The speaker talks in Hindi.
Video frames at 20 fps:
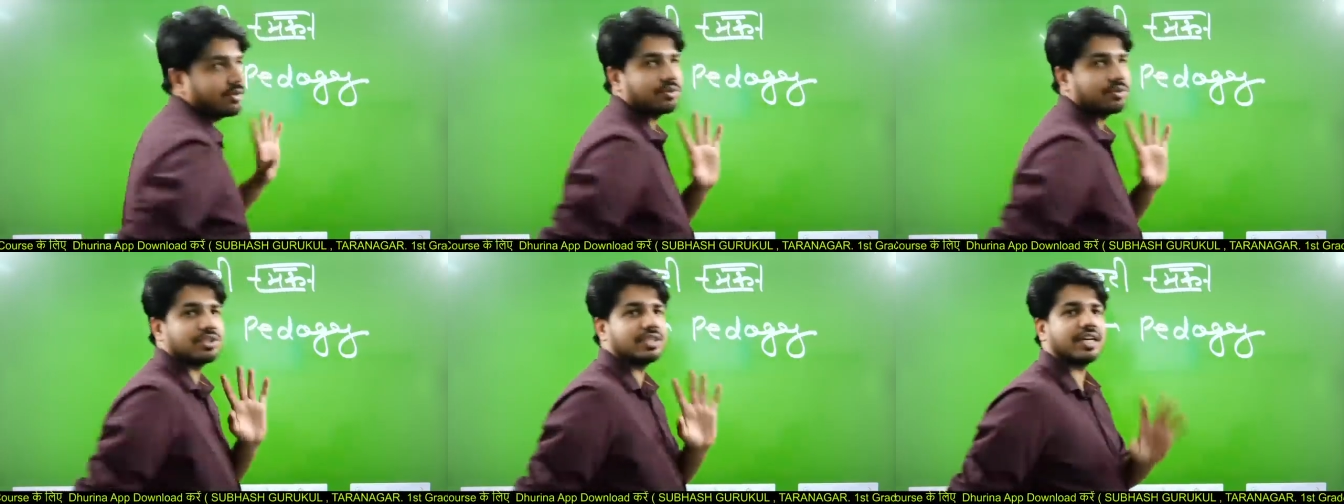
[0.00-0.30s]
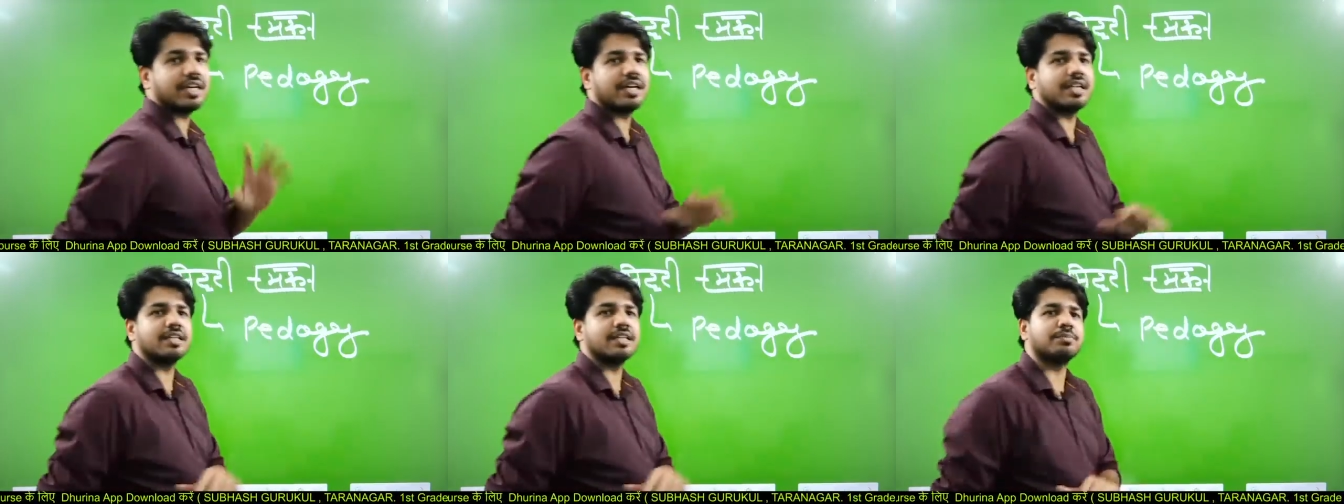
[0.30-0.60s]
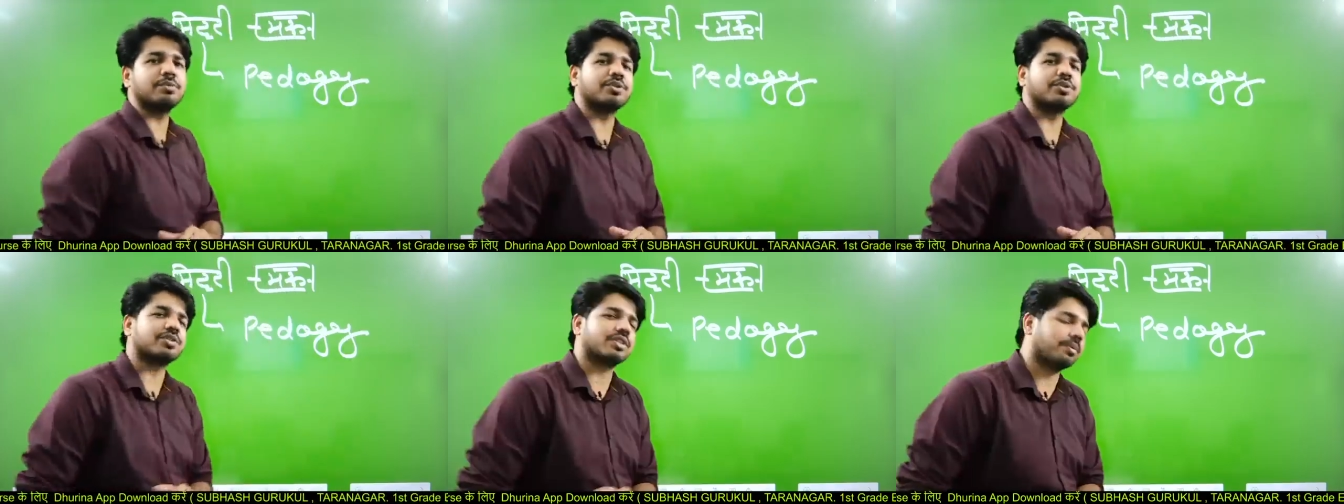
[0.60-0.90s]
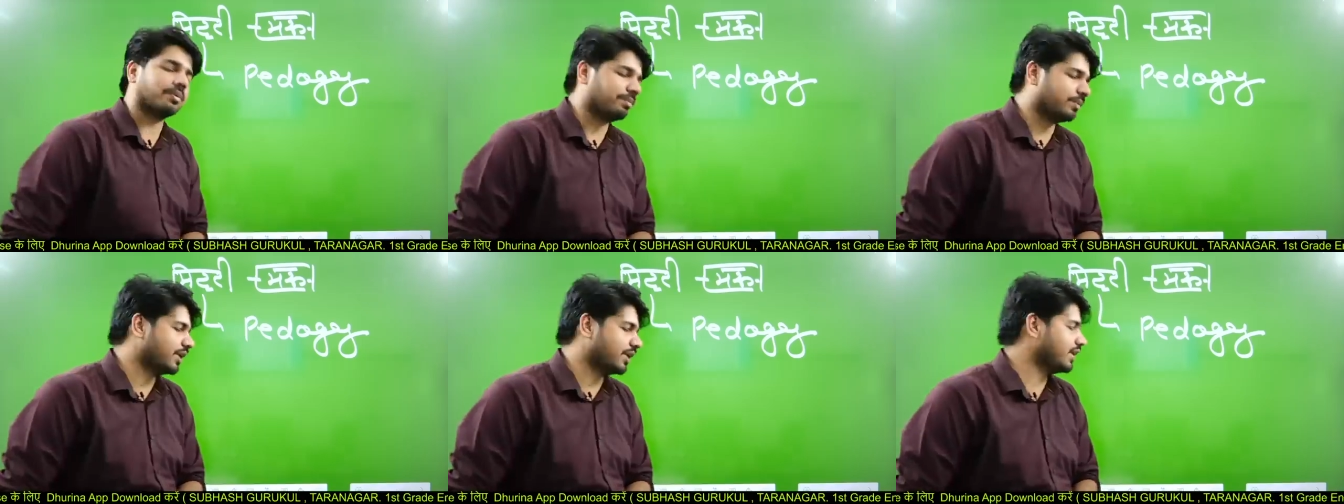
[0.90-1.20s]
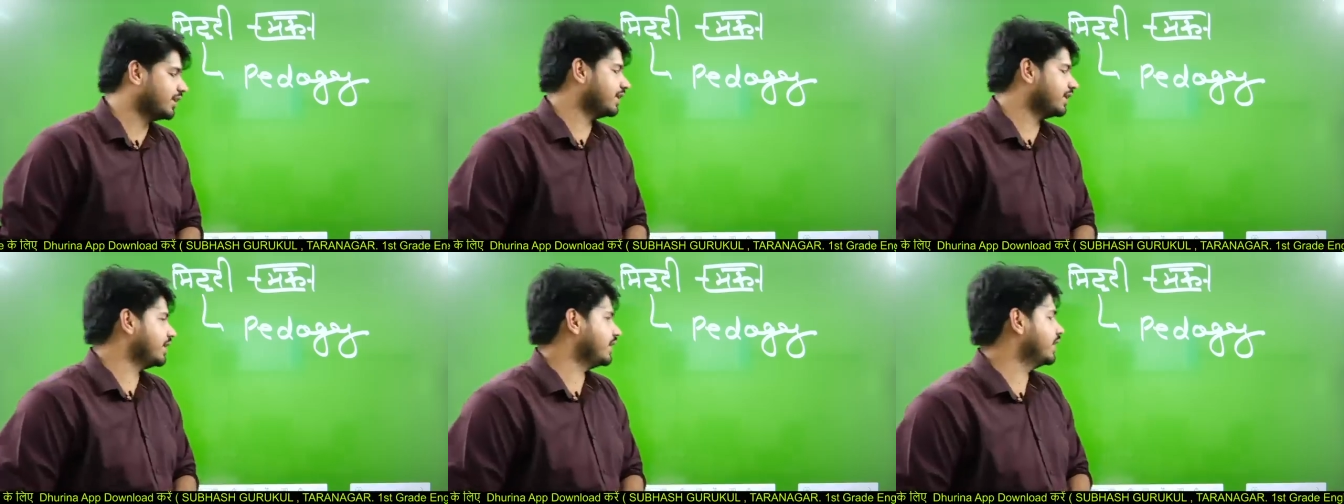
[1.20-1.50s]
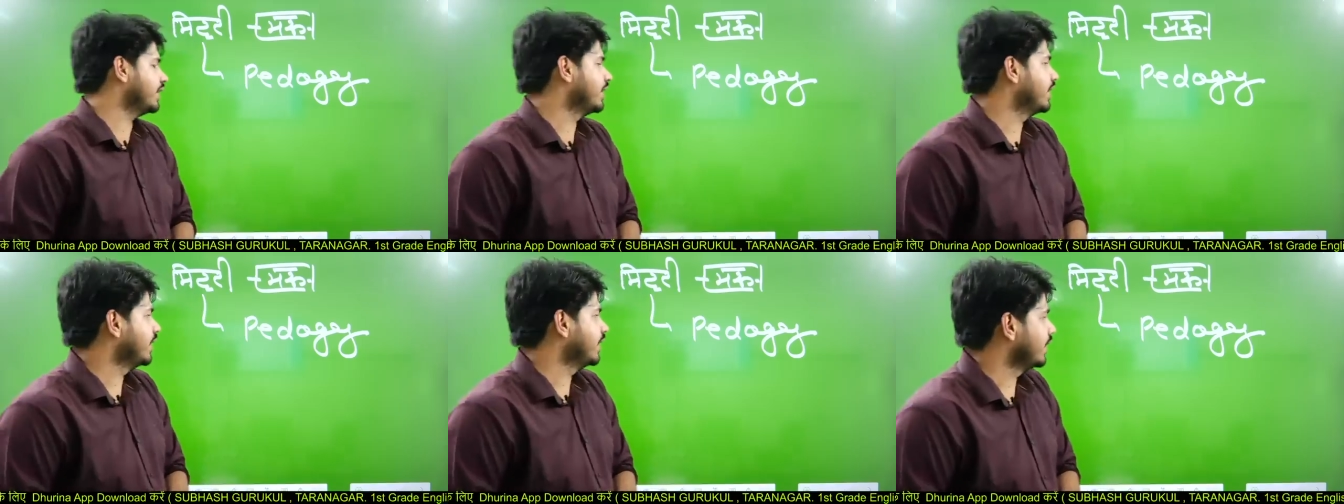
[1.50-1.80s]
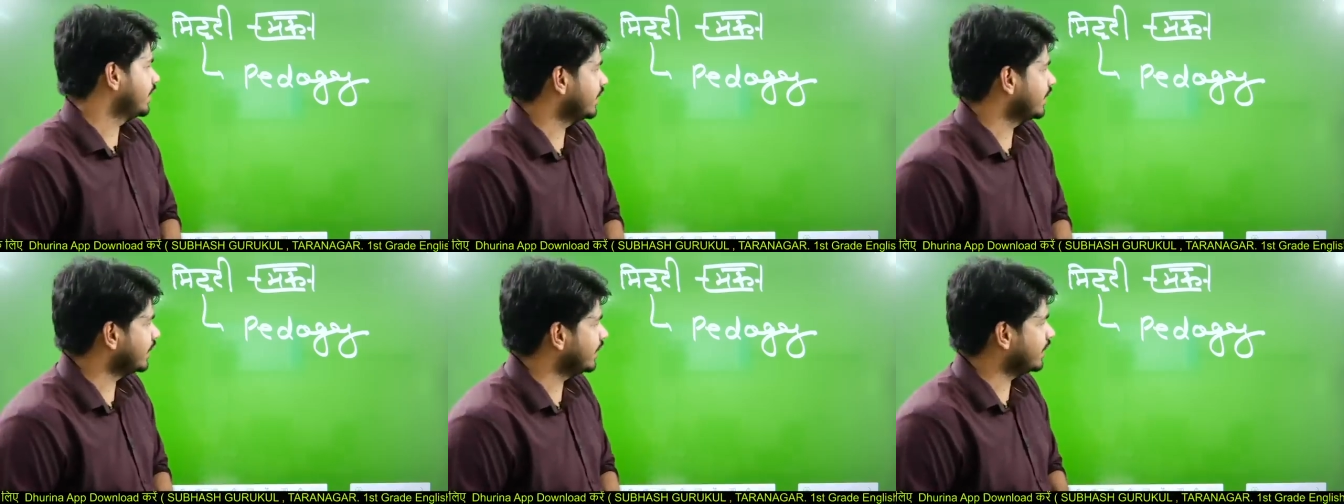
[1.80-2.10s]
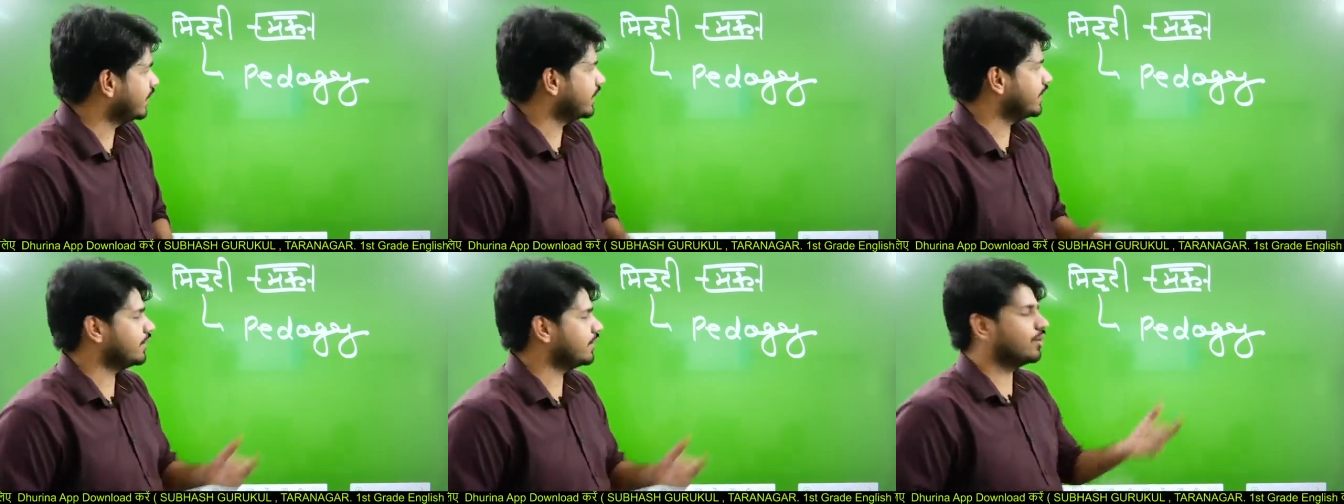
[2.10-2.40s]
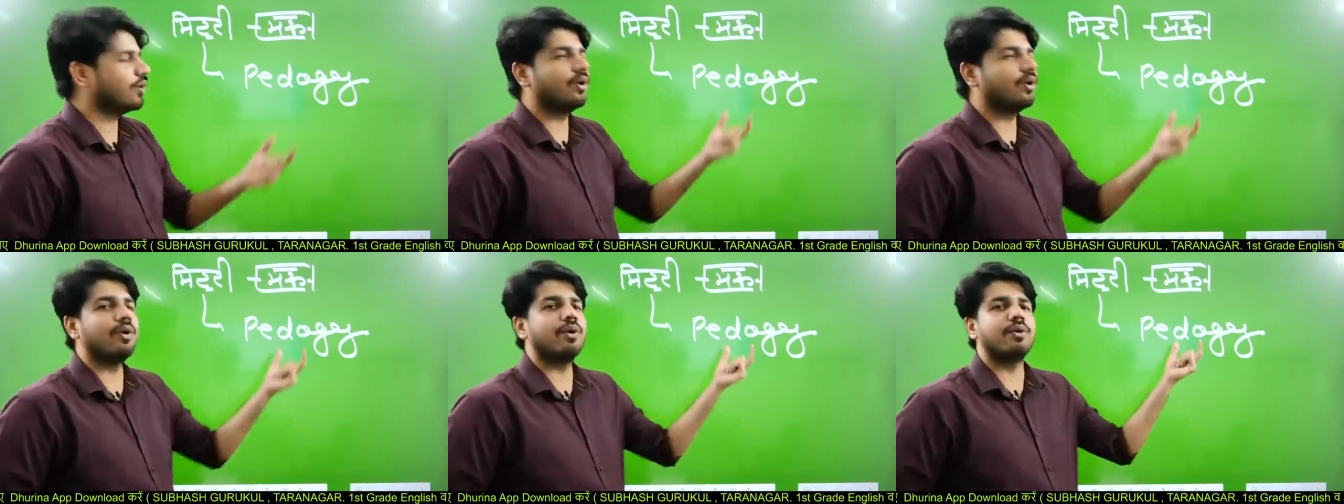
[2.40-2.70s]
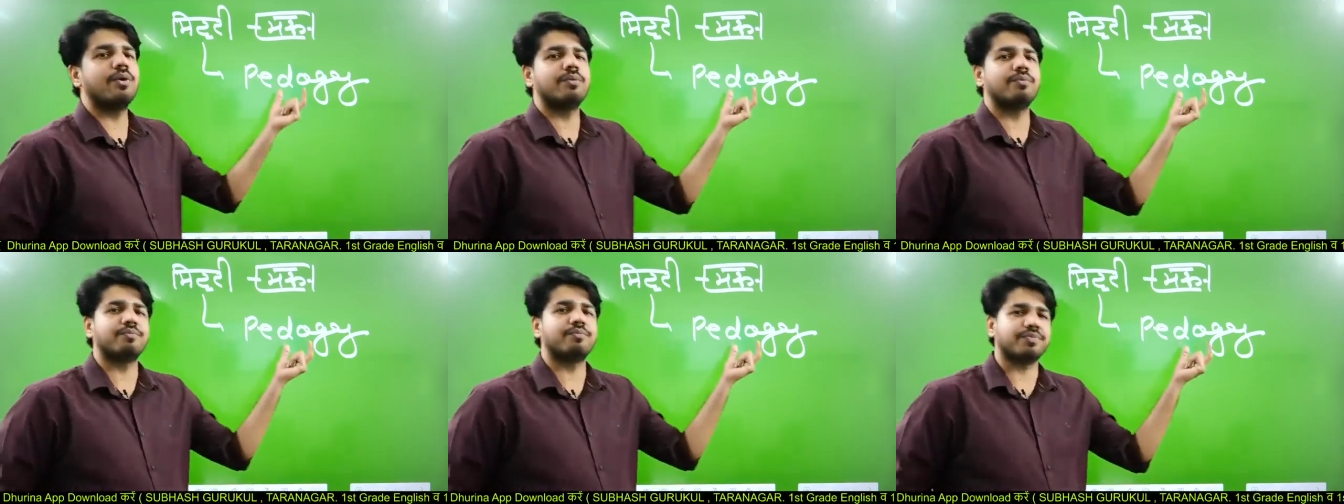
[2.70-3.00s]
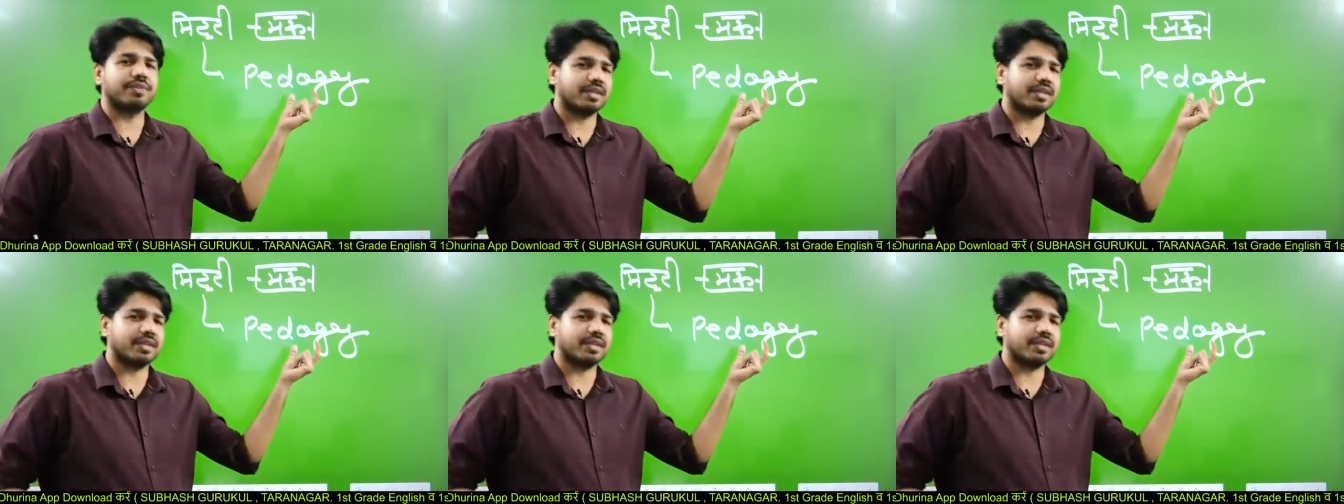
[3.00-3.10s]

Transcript: उसके गलत भी उसके पीई डी ओ